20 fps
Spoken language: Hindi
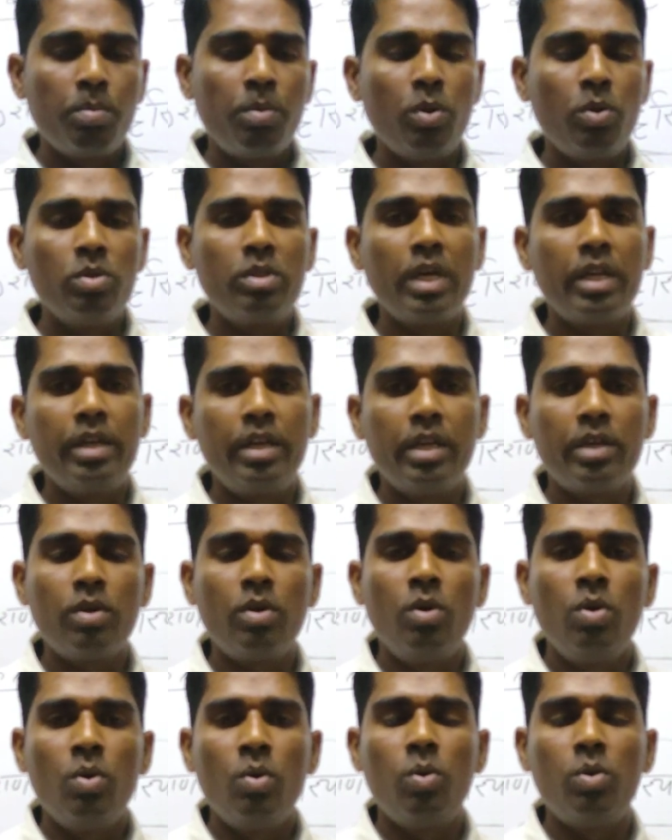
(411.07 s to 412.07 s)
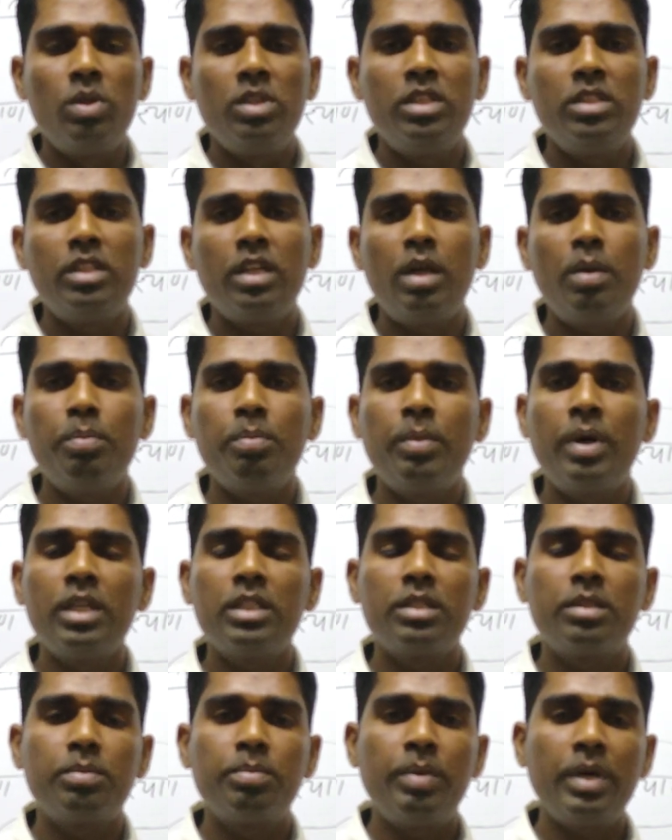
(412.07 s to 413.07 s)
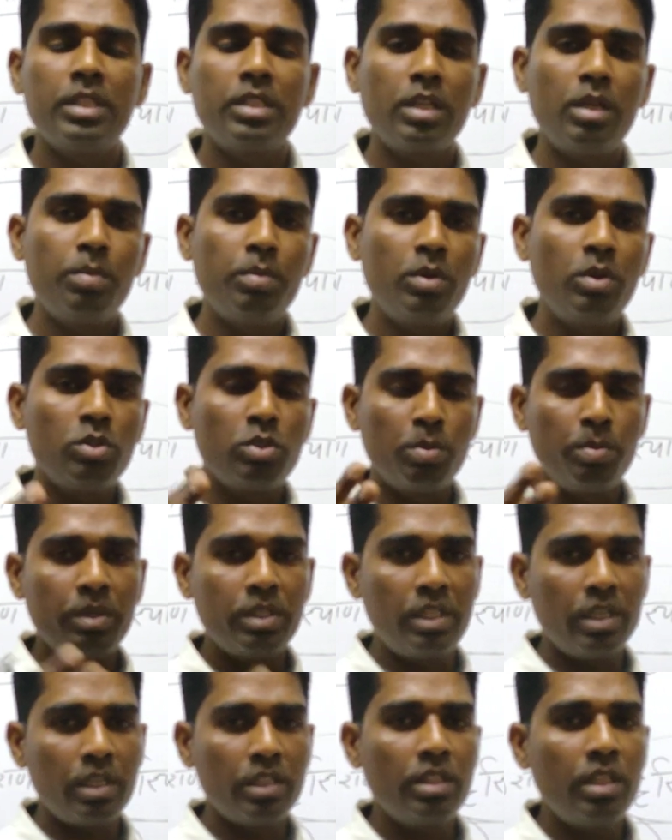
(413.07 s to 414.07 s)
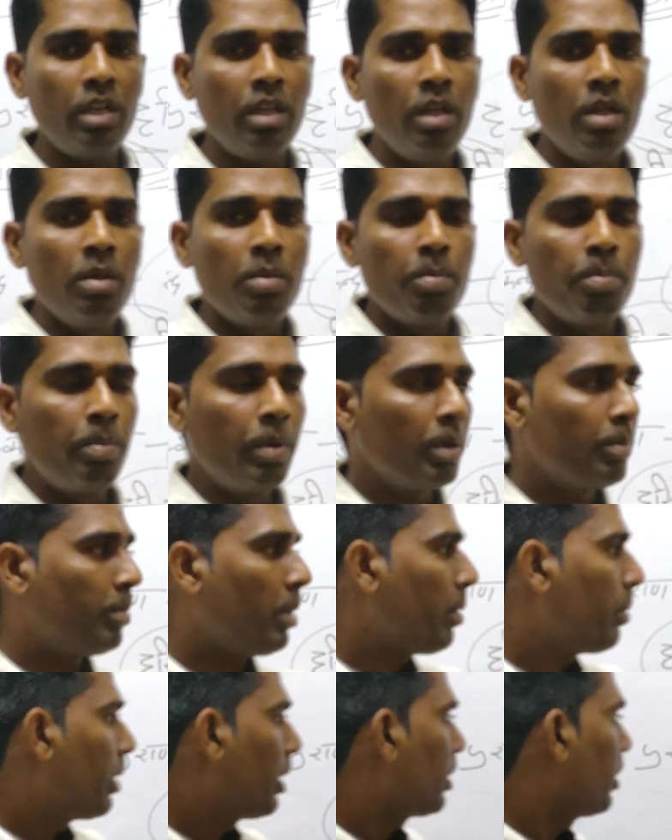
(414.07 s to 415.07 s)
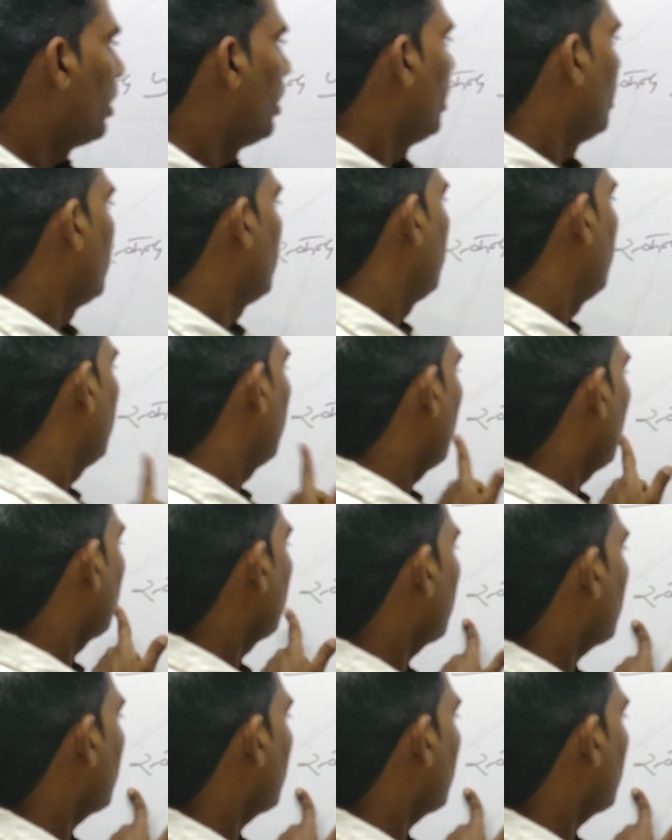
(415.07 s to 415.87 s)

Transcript: बहुत को और इसी तरह हम बात करें मनुस्मृति के अंदर ब्रह्मा व्रत इसी तरह